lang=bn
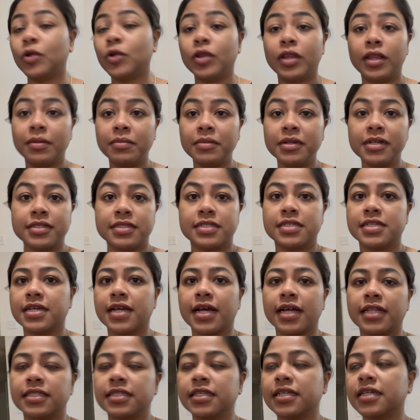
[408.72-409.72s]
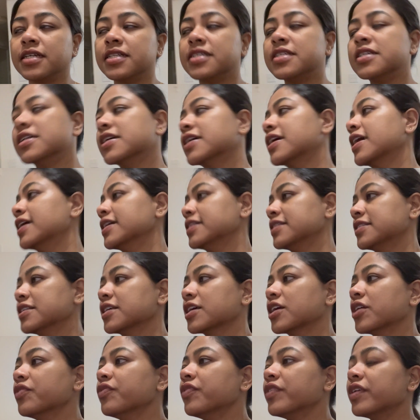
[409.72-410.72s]
বললাম না যে কাজে গেছি কাজ
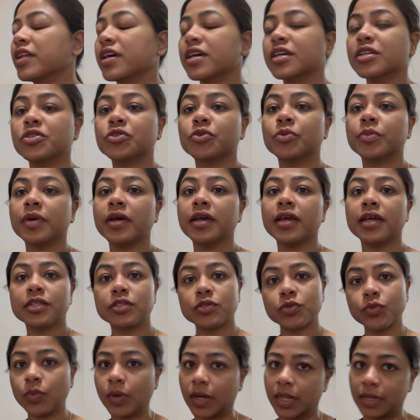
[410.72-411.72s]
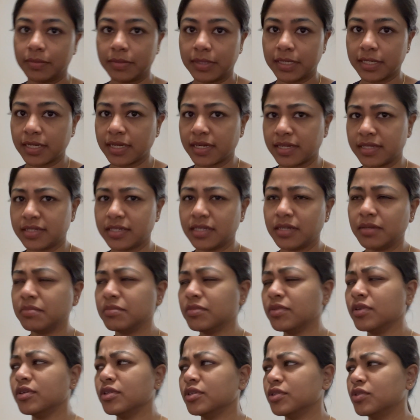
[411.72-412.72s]
থেকে ফেরার সময় একটু ওয়ালমার্টে গেছিলাম
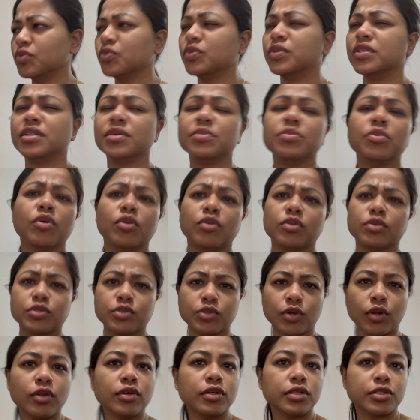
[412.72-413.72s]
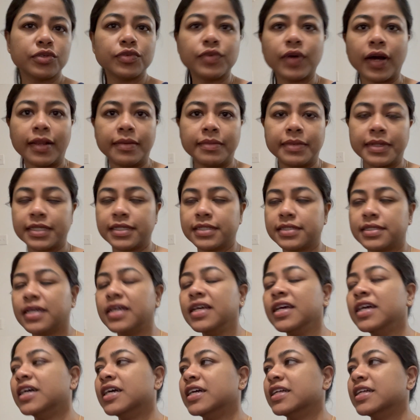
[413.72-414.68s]
না ওই টুইটি বললো চলো একটু ওয়ালমার্টে যাই